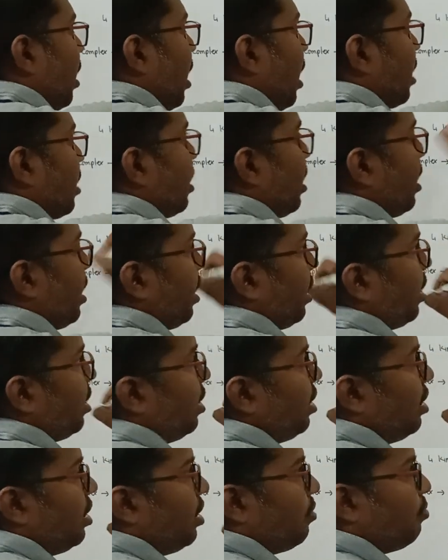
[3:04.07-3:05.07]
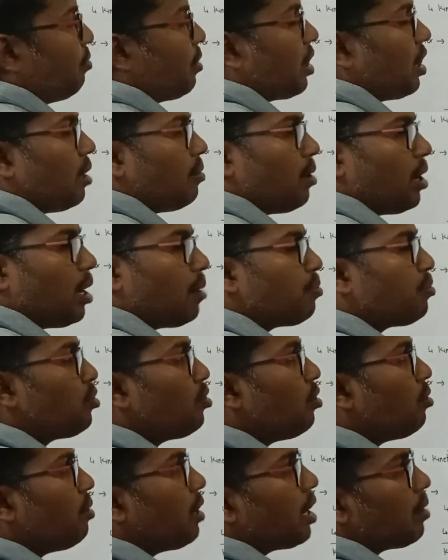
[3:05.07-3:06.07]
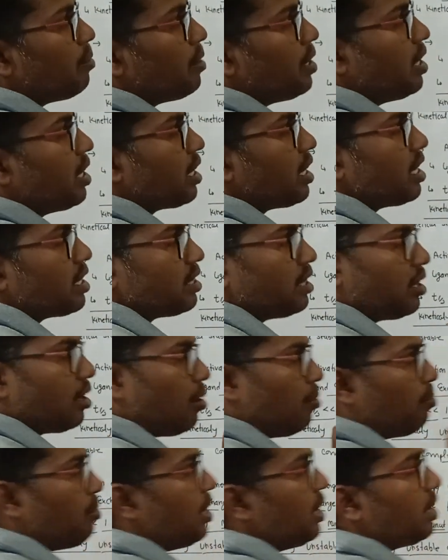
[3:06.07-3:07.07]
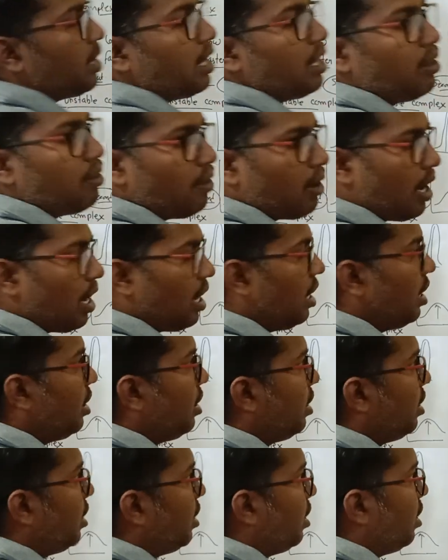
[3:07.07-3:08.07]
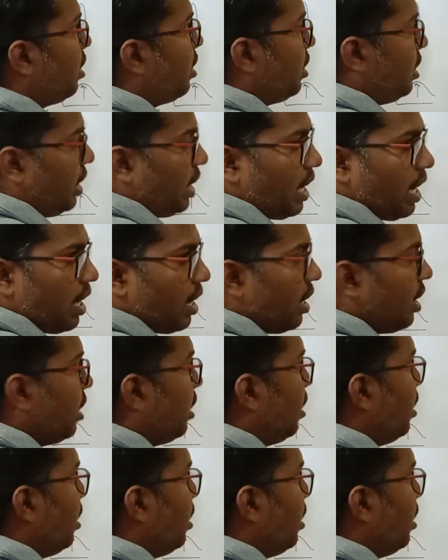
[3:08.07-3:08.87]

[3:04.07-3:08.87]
लगाता है मतलब हफ्तों भर में ये रिएक्शन कंप्लीट नहीं होगा ठीक है